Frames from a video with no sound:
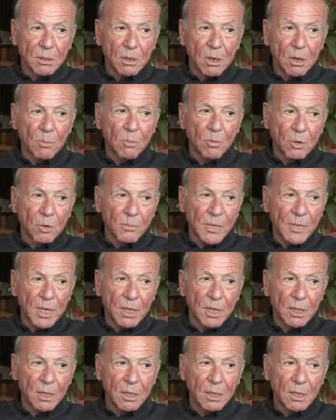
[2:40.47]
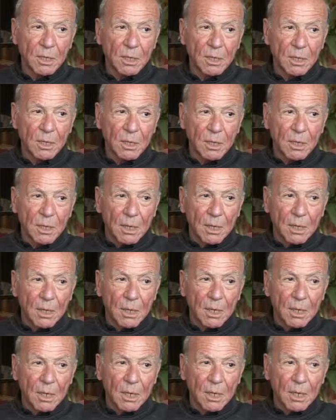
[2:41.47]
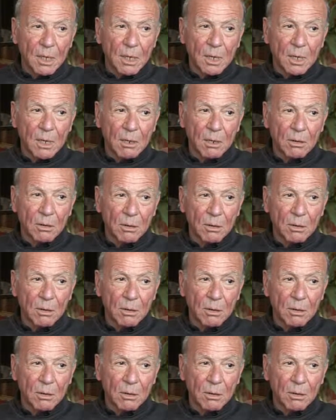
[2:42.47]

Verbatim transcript: en premier, à